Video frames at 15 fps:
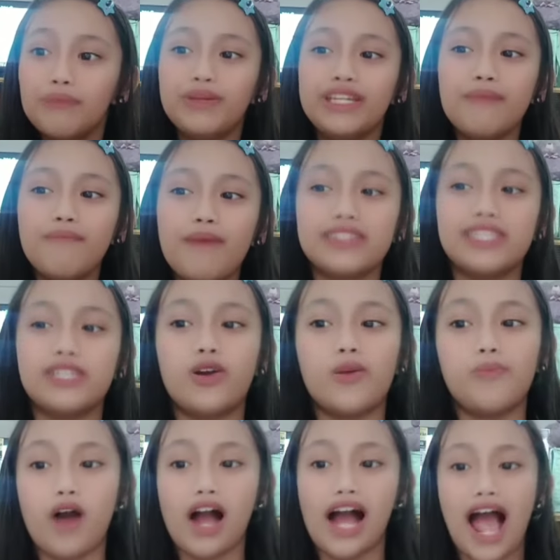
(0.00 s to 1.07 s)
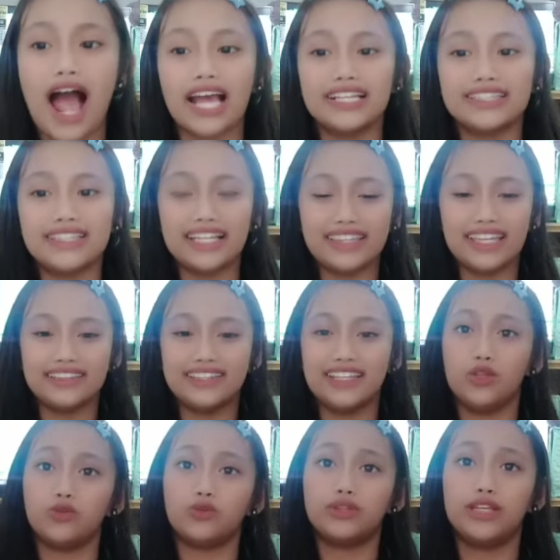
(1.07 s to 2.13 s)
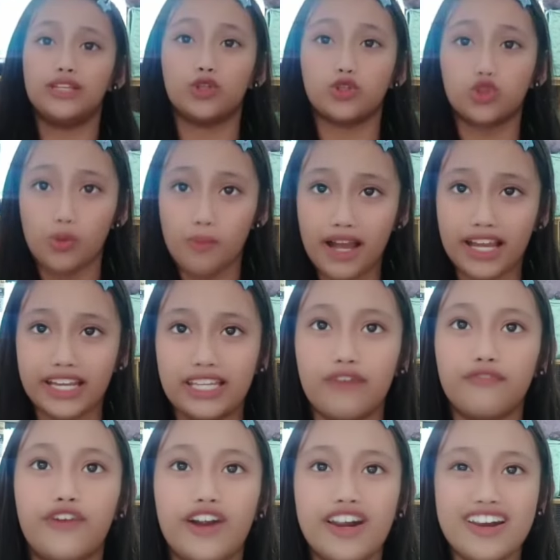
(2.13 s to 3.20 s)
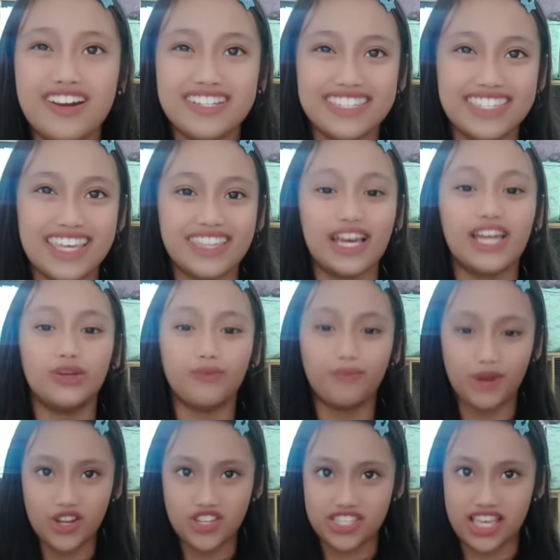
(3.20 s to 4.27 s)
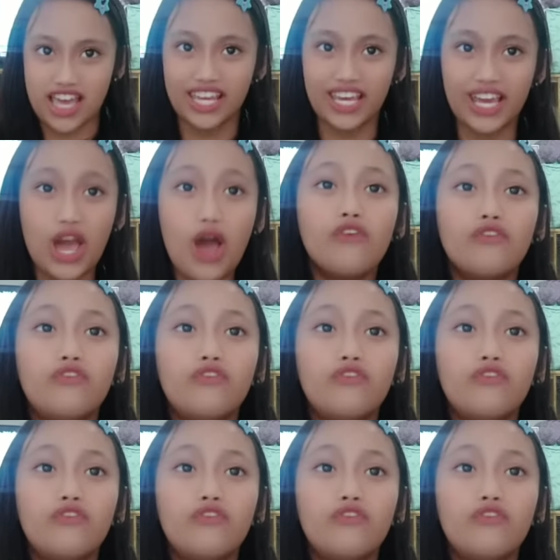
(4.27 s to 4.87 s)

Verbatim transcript: binabati ko po ang aking tatay Tito Tumaki ng 4 years death anniversary.